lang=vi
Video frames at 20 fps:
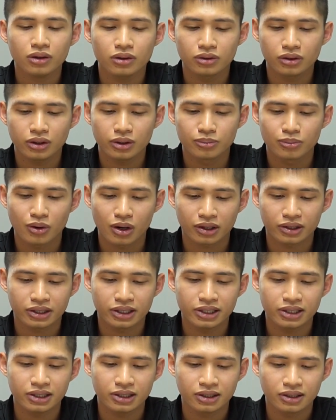nó mòn
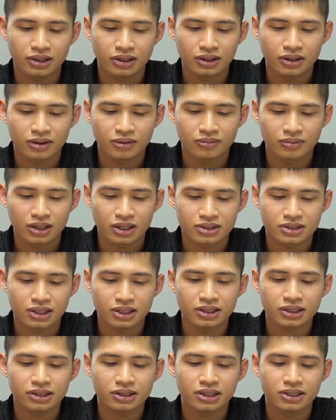đi và
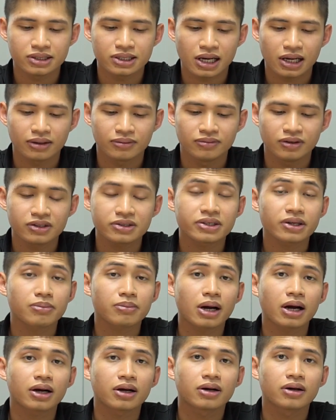dẫn đến tình trạng là vỡ xếp
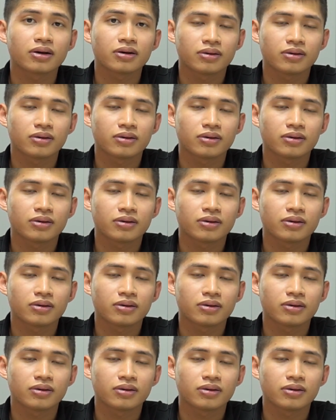măng